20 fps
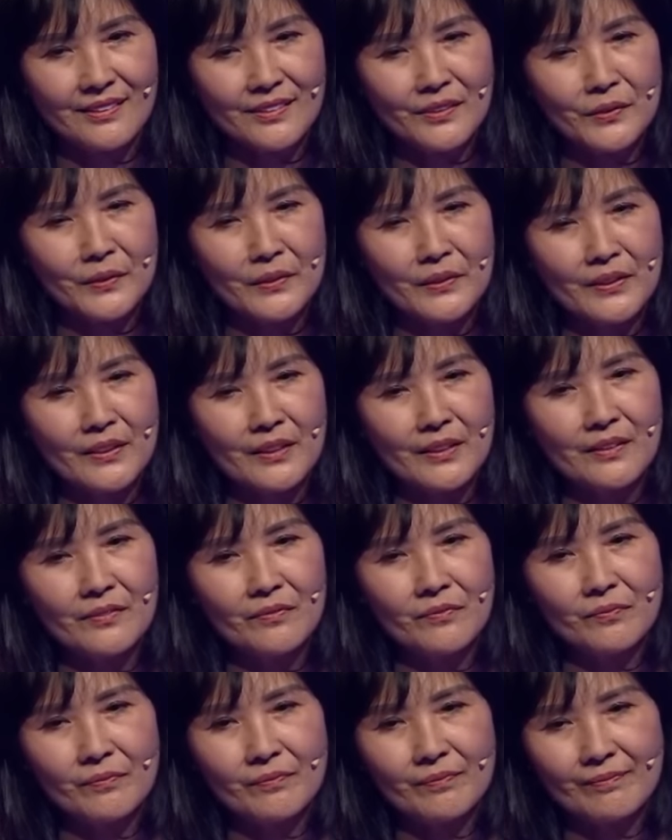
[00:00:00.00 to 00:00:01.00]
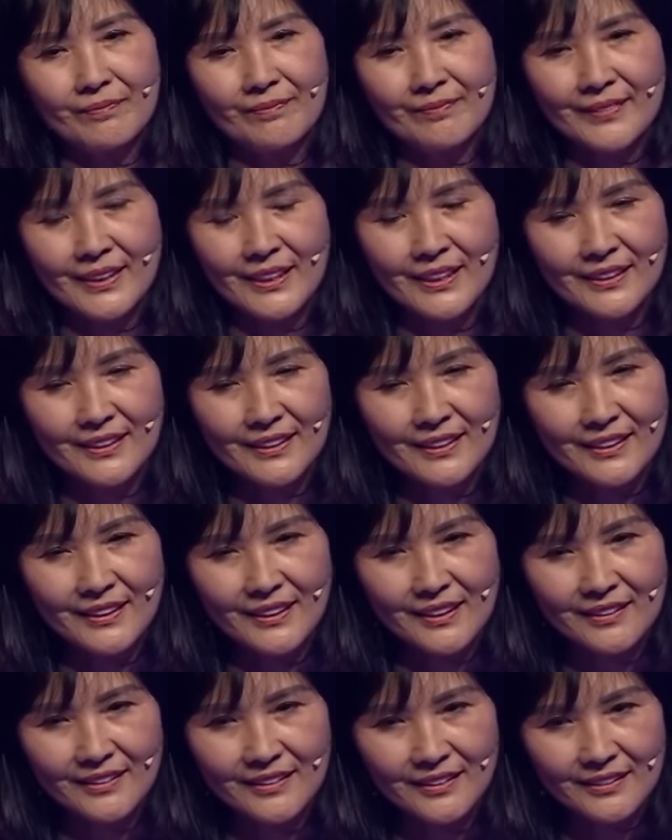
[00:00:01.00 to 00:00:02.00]
Tôi uh,
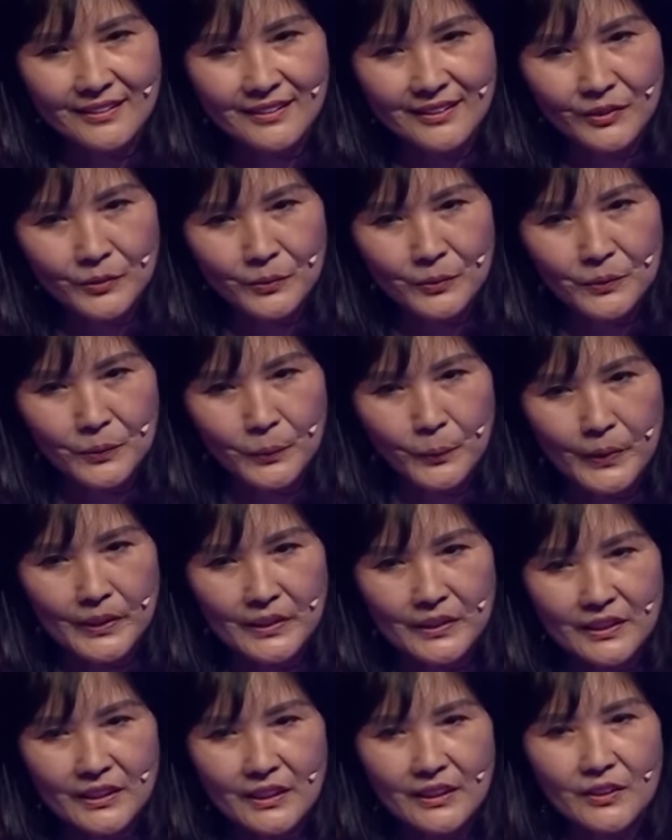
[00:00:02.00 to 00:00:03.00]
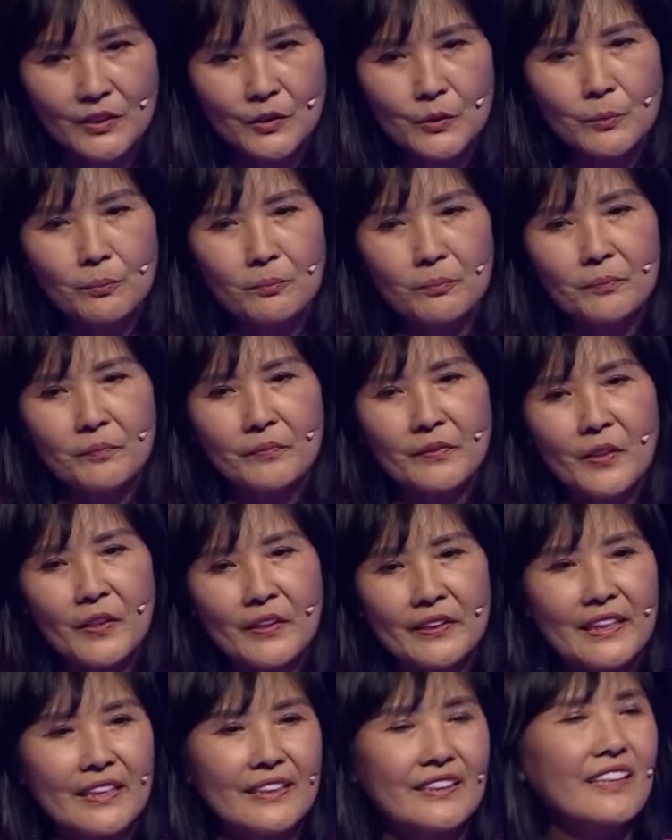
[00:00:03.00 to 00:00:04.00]
xin sử dụng quyền trợ giúp
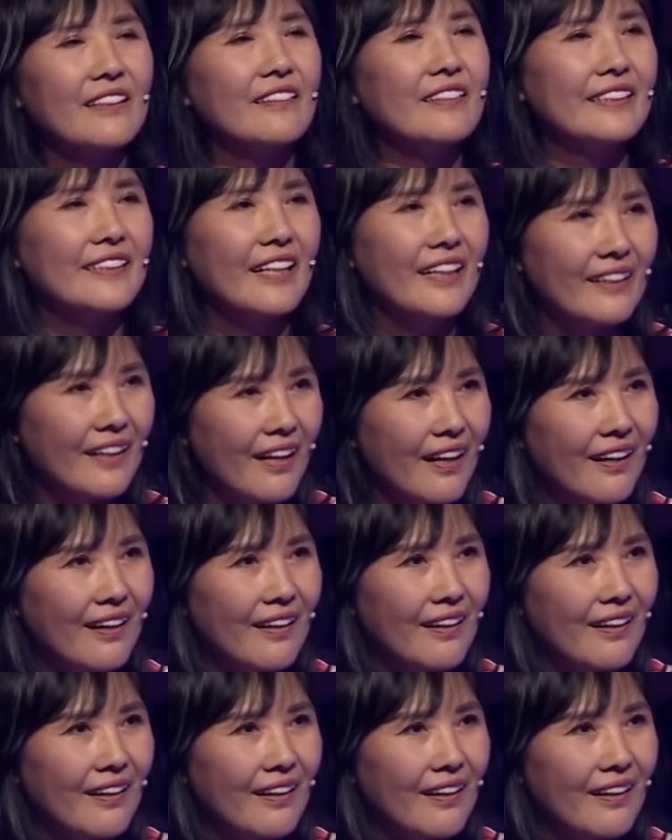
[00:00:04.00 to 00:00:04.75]
gọi điện cho người thân ạ.